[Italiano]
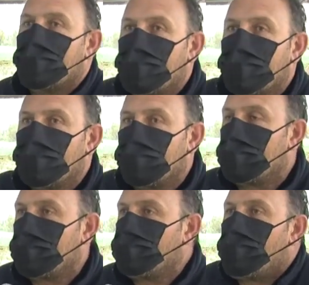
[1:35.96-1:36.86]

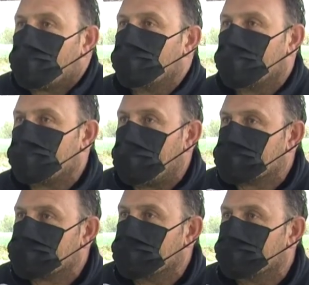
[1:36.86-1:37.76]
e pagano le
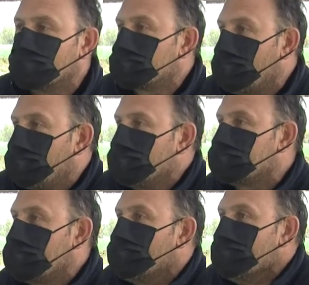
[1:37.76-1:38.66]
tasse. Purtroppo noi siamo,